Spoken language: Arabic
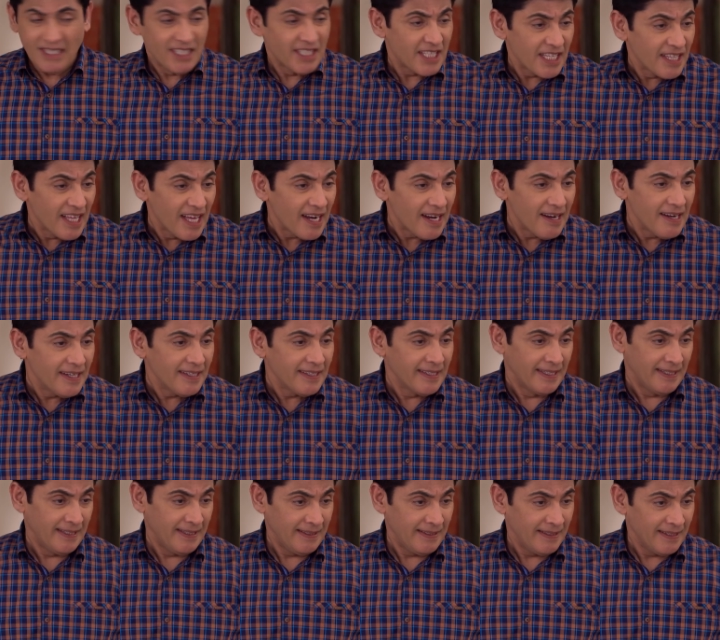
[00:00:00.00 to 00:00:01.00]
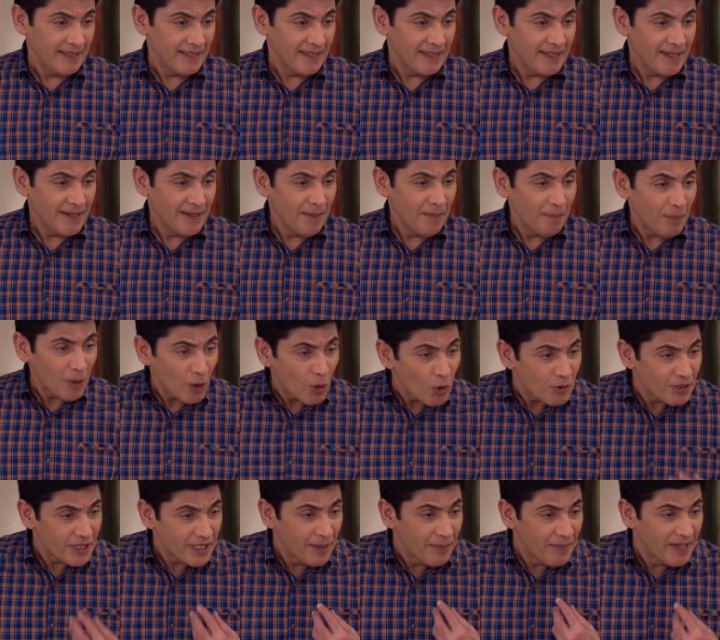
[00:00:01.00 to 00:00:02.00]
لا مش عيلتي هم
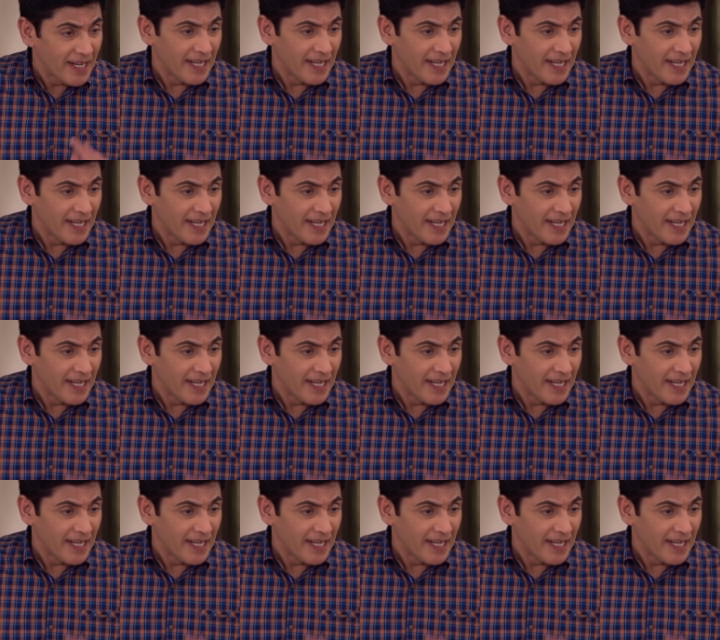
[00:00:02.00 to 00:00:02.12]
يبقوا